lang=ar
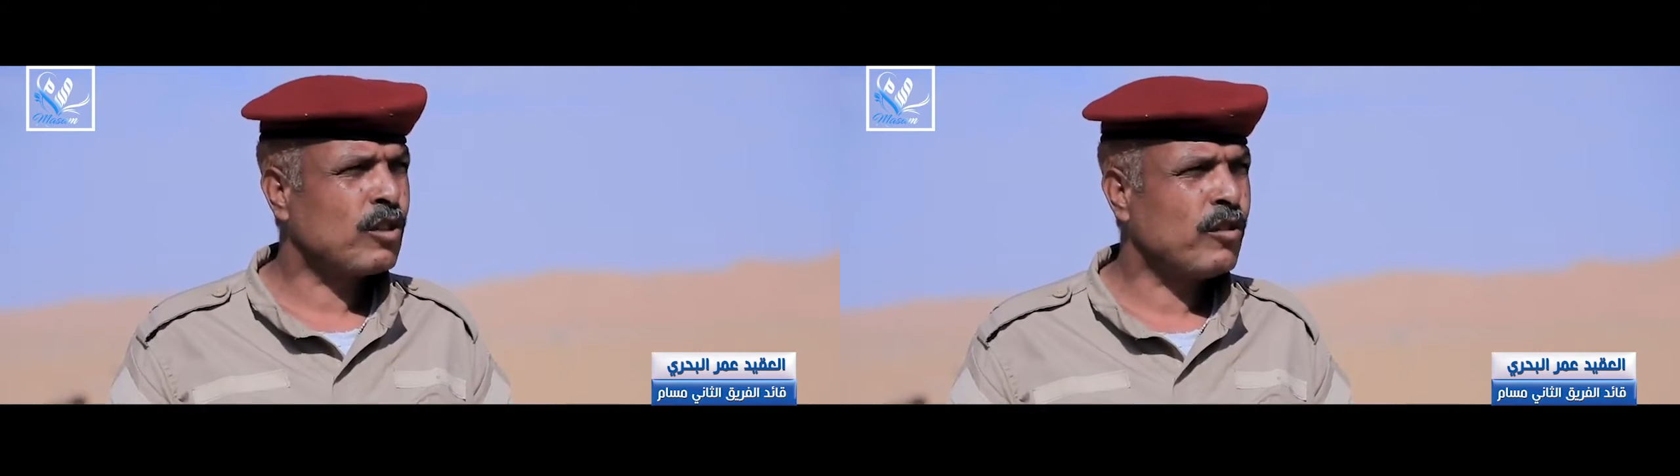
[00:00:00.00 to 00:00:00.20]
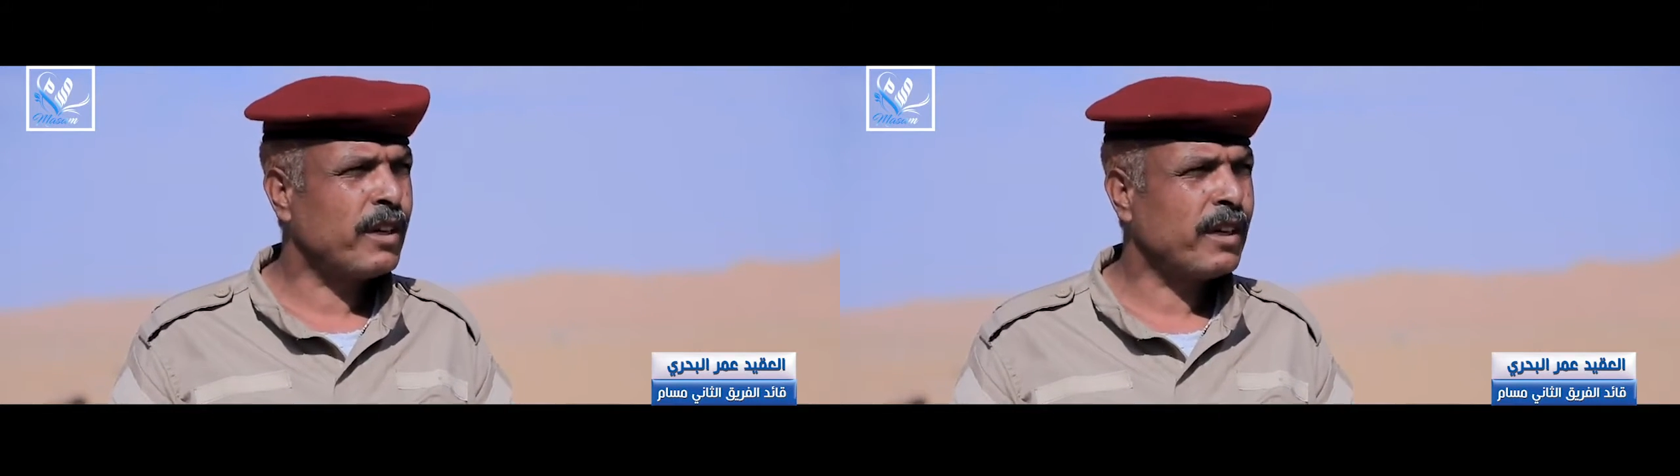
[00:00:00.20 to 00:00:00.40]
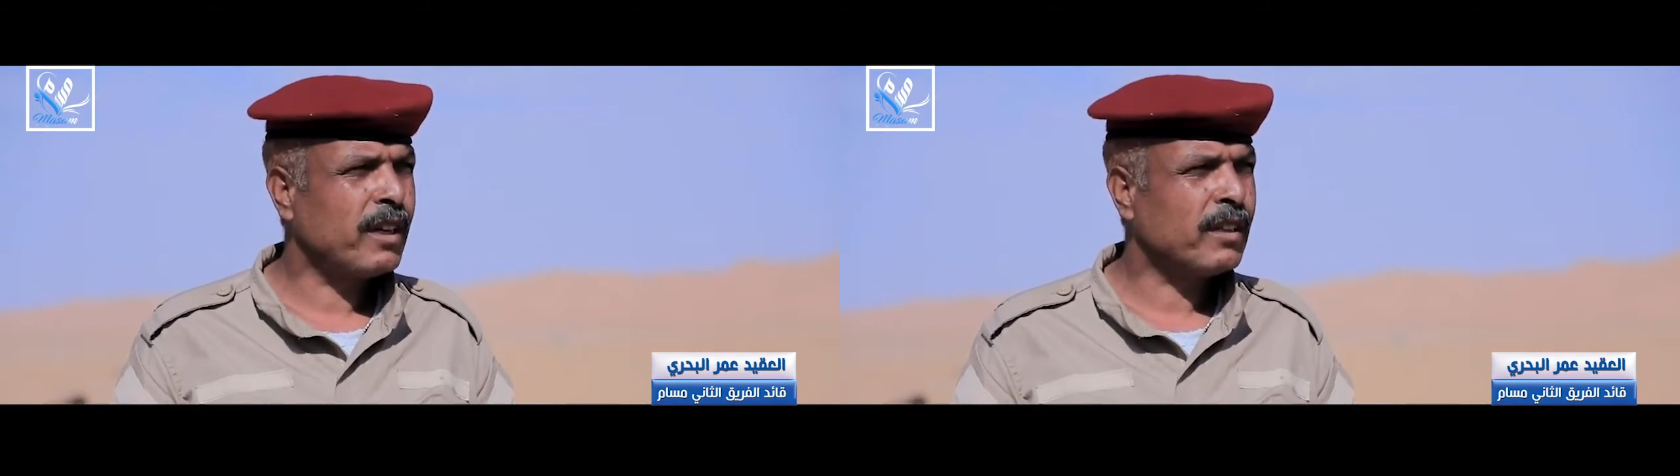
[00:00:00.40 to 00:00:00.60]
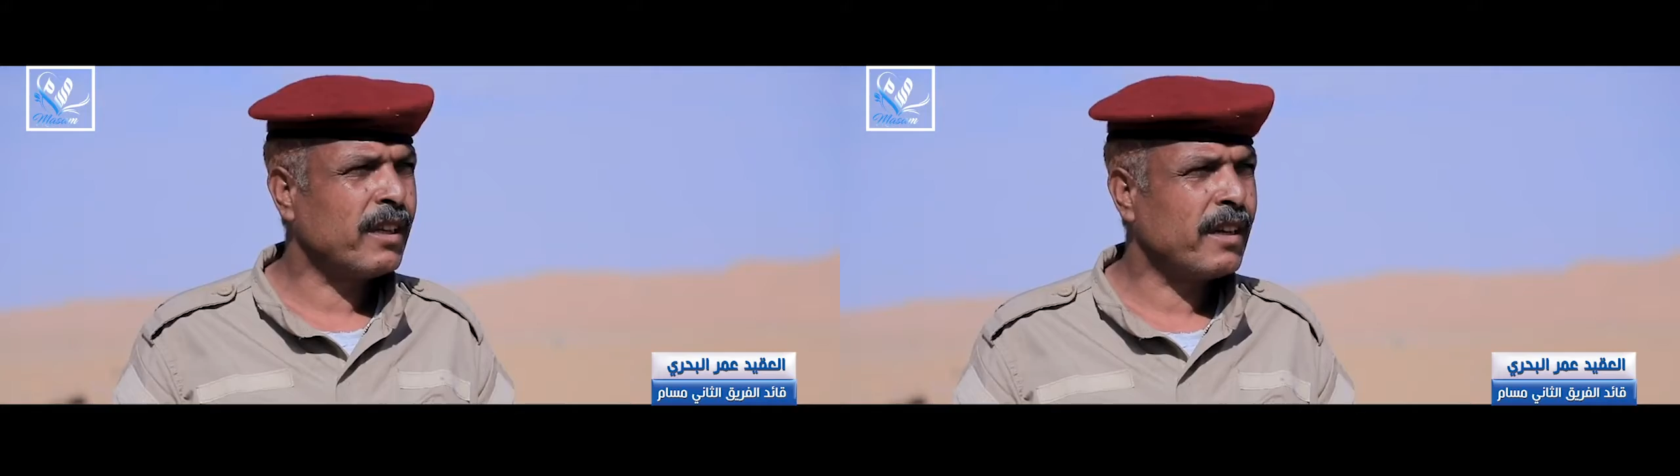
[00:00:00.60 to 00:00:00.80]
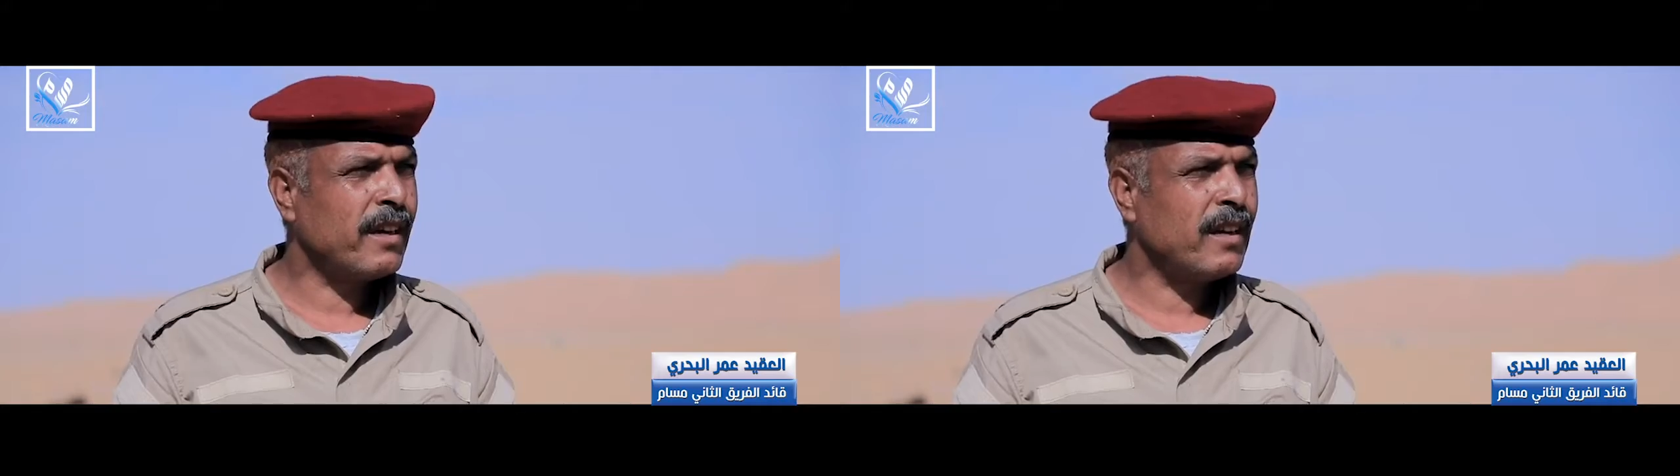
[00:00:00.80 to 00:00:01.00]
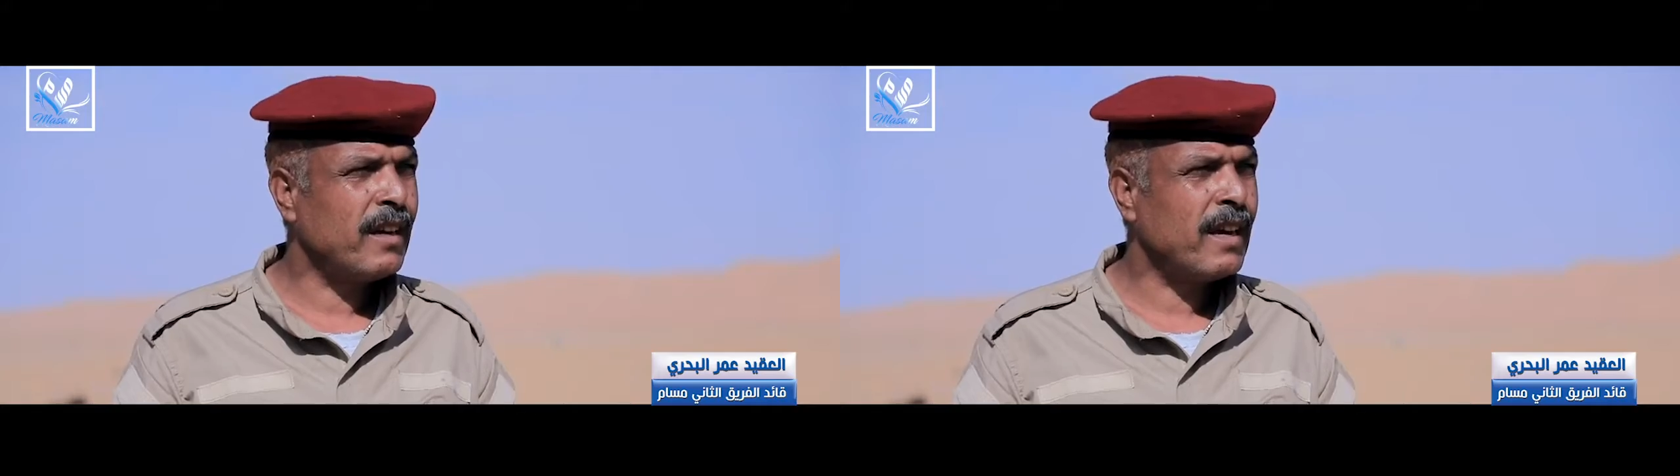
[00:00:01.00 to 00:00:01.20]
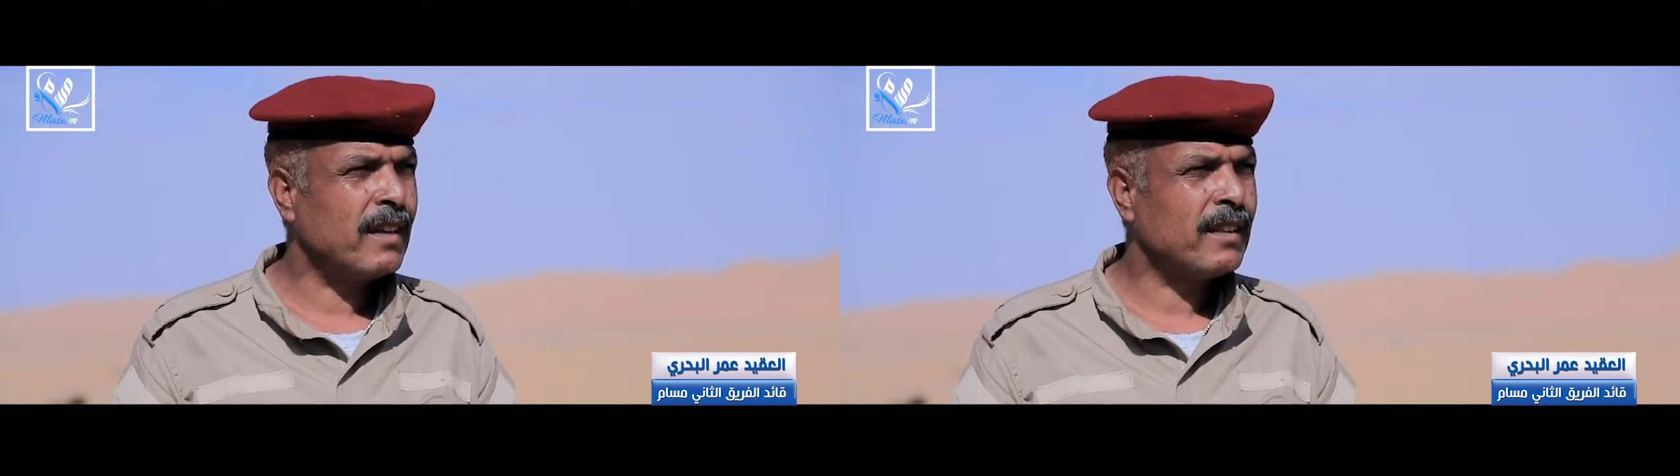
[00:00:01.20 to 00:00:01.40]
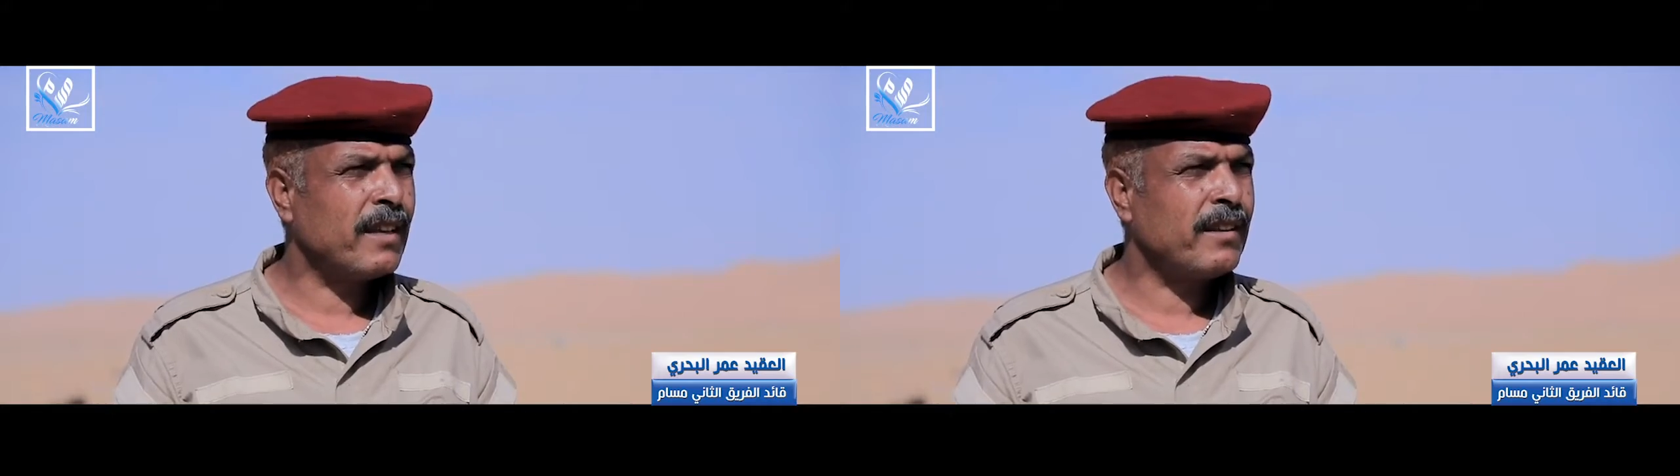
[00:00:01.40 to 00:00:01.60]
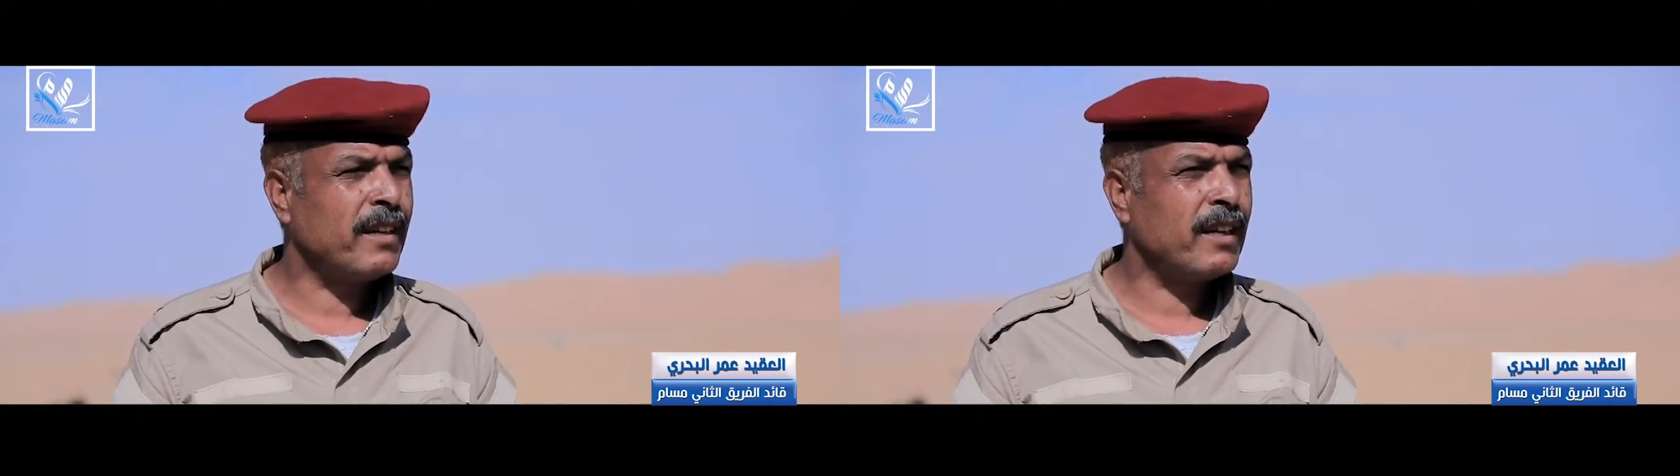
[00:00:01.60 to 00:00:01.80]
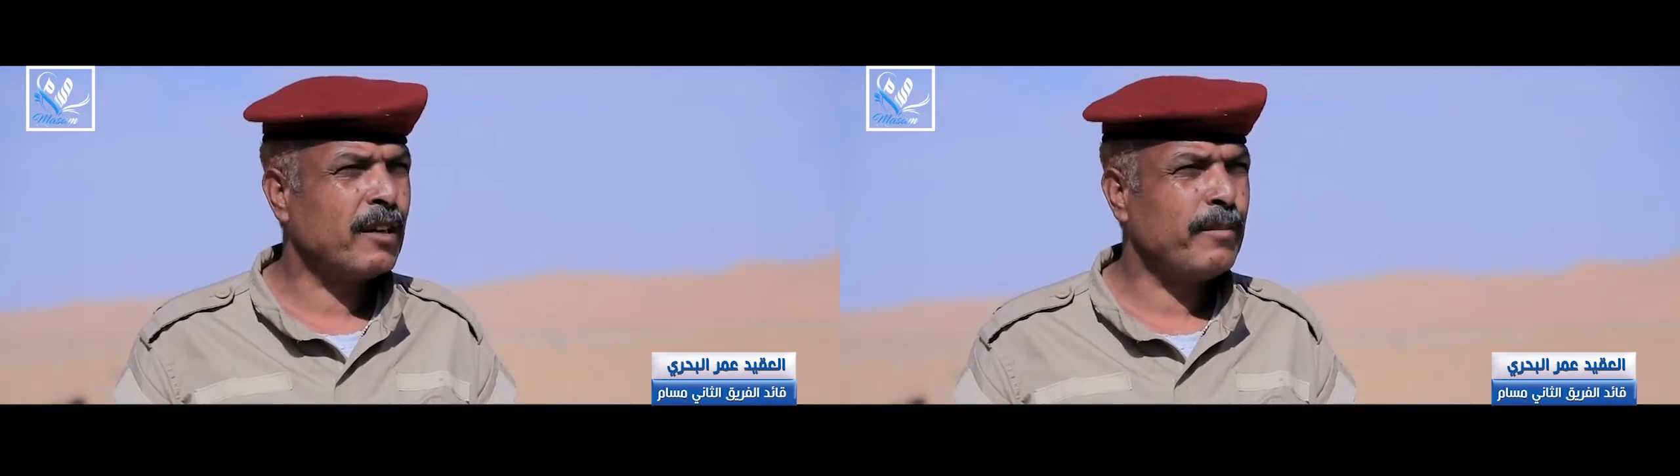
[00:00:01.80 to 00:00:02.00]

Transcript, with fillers: صواريخ الطيران لها تأثير